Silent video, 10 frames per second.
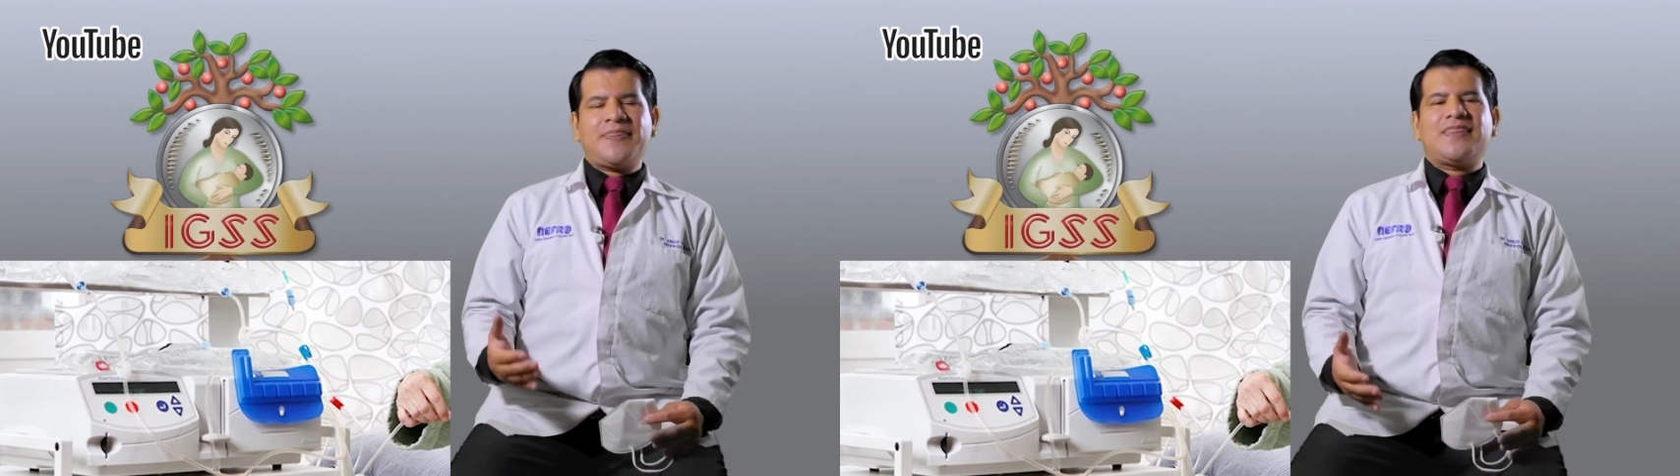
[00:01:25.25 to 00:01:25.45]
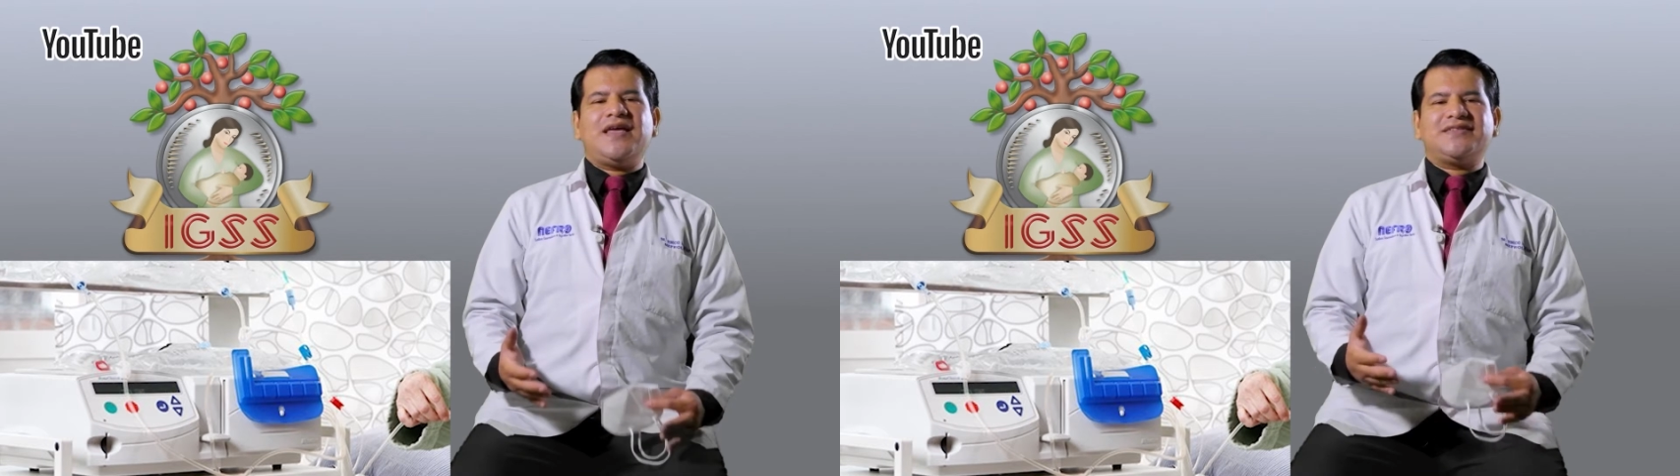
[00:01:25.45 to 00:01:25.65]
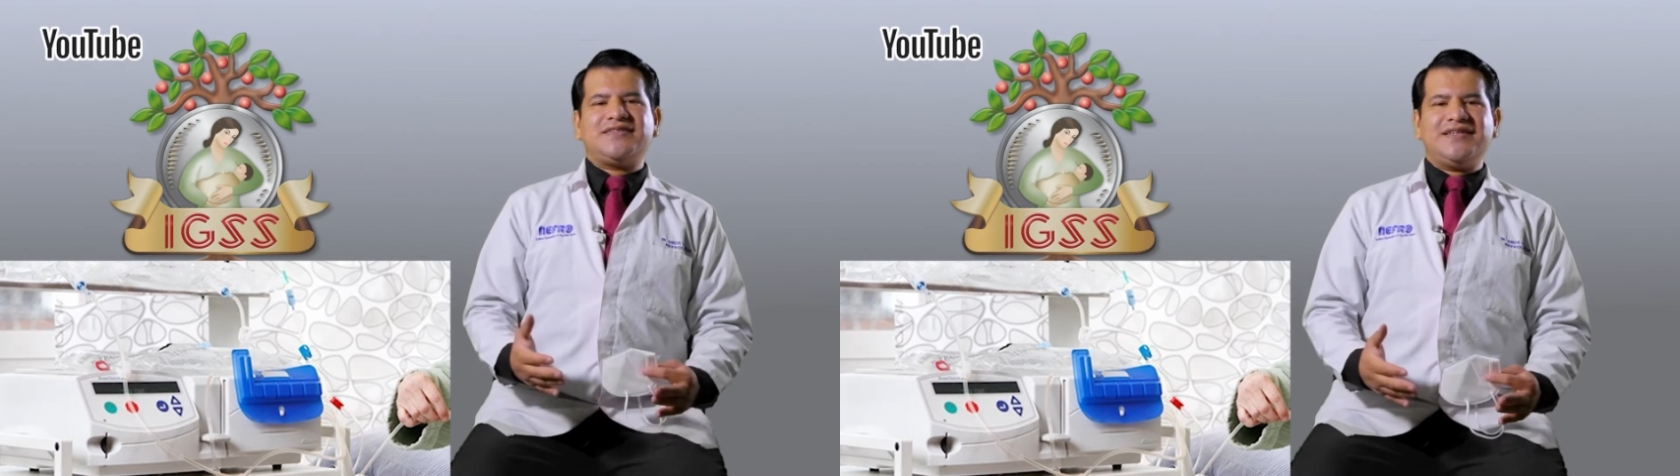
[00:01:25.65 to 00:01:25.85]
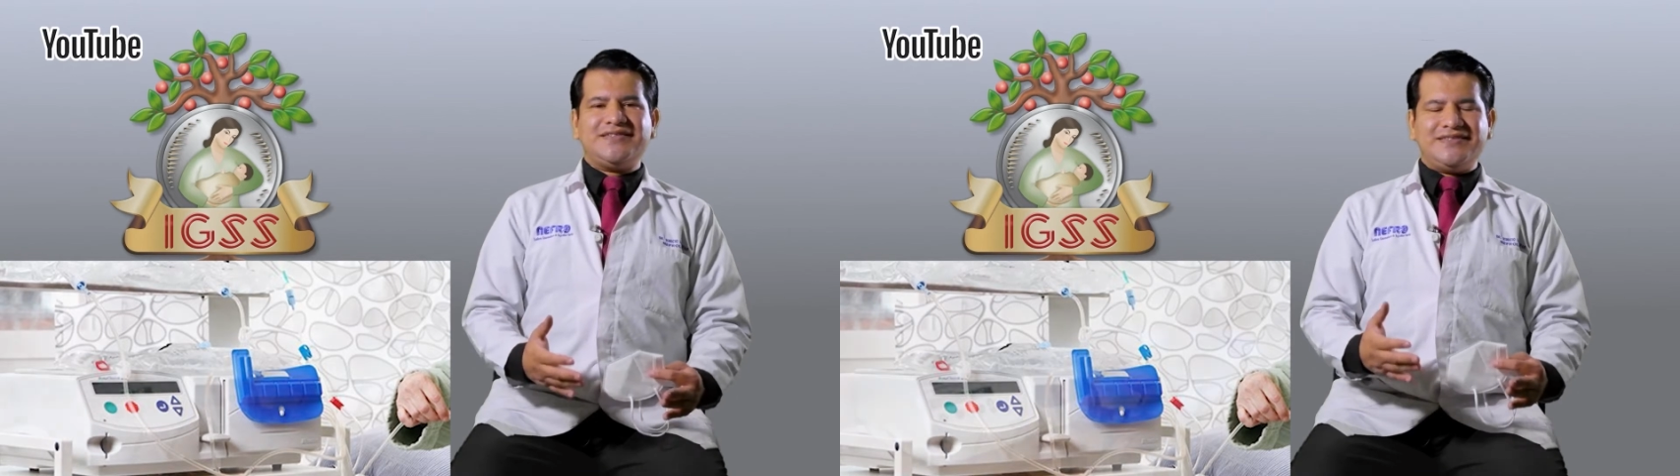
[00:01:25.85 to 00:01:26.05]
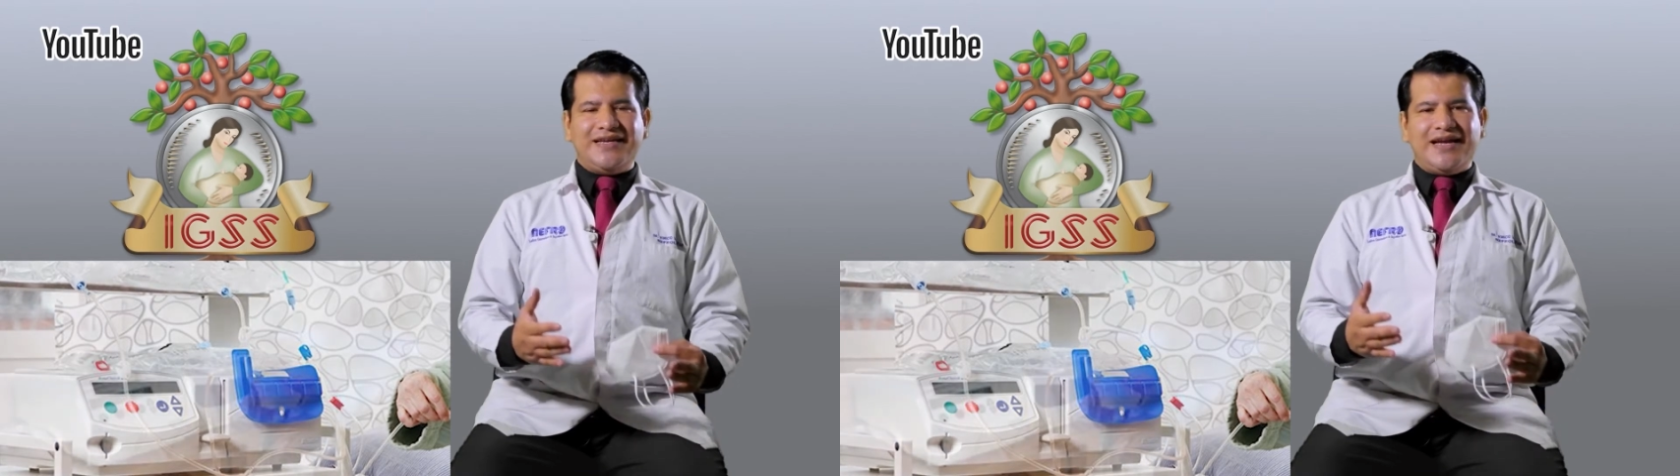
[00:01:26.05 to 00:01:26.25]
de hacer el
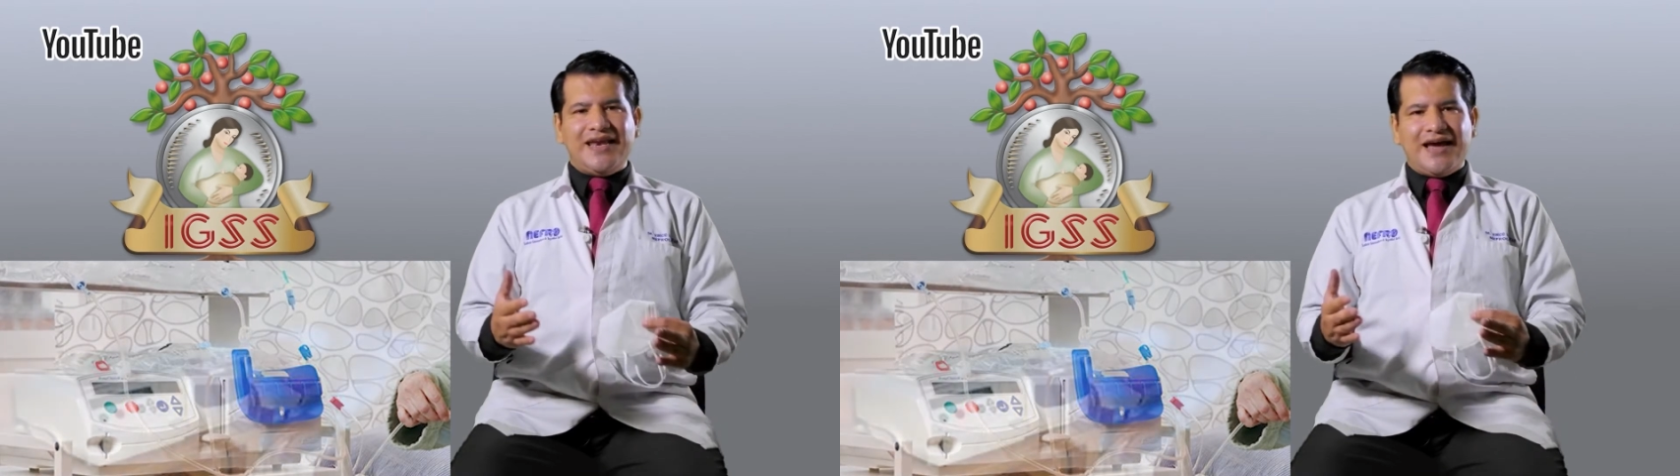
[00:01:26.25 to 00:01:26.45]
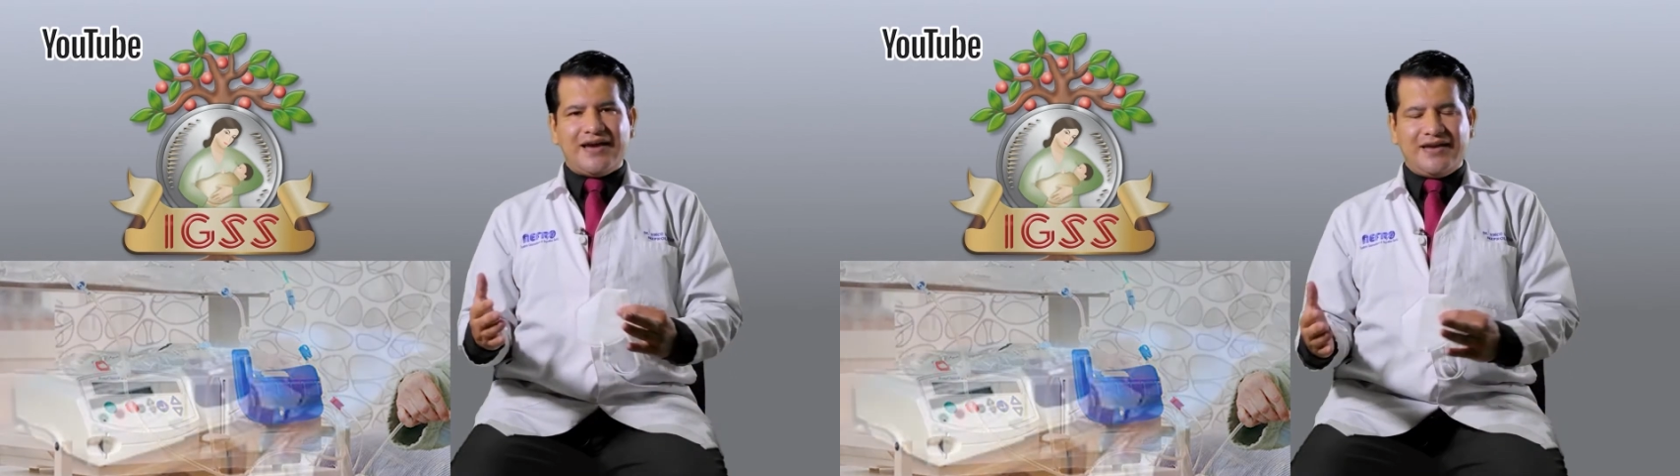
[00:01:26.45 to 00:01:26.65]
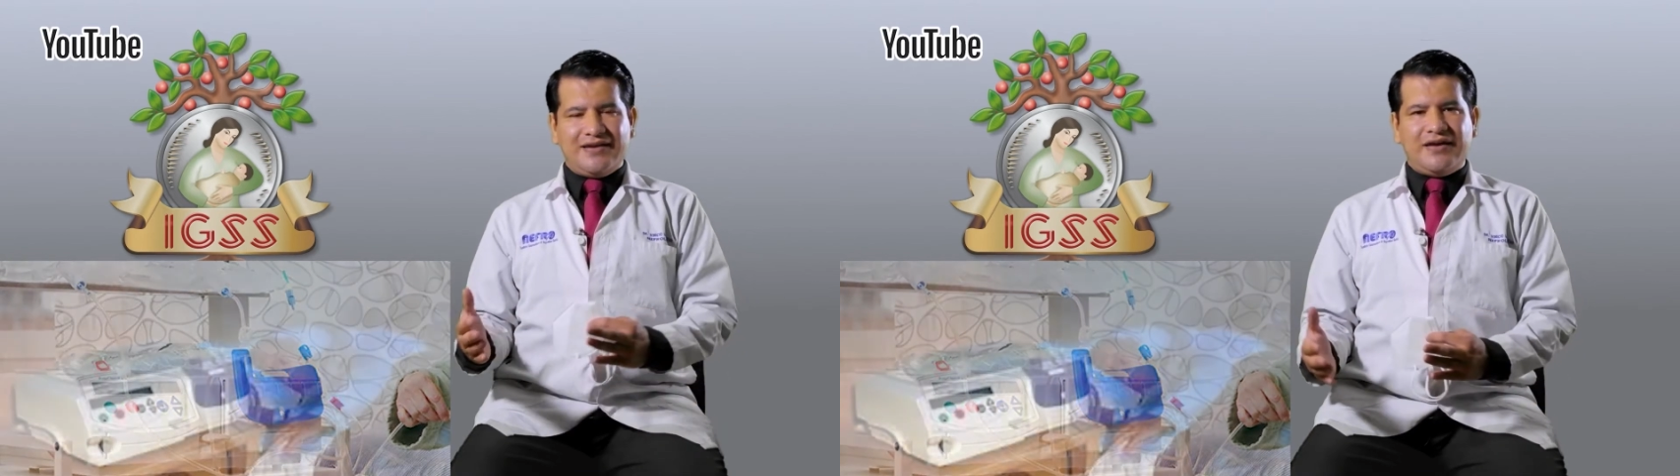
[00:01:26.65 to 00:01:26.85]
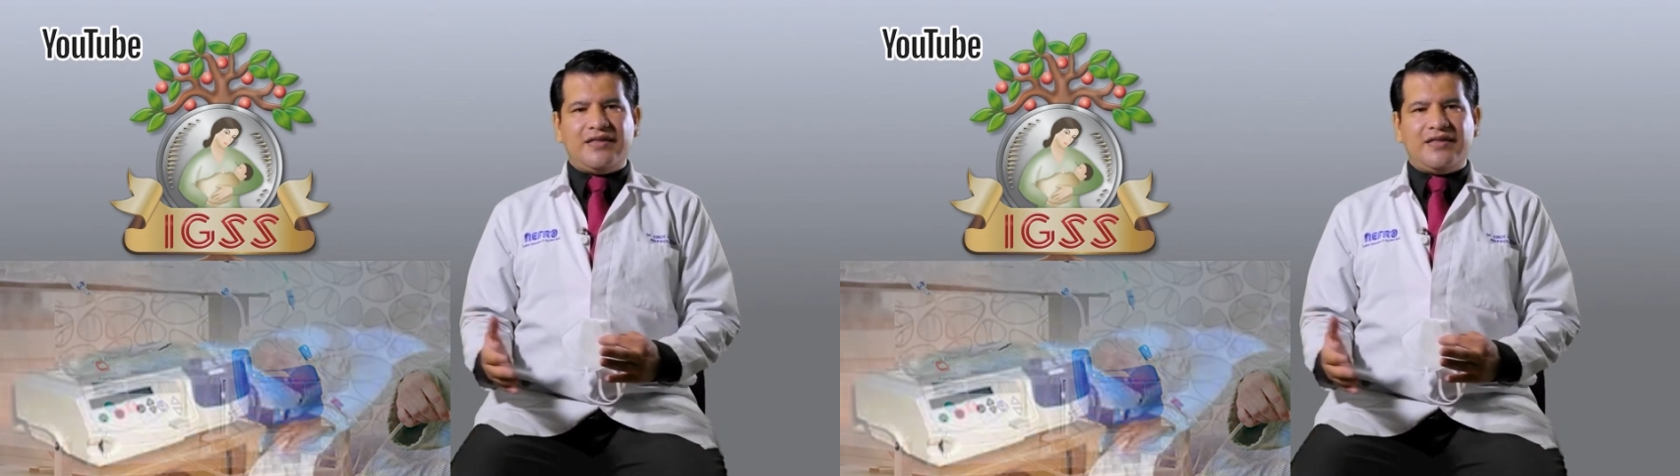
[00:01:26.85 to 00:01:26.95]
ciclaje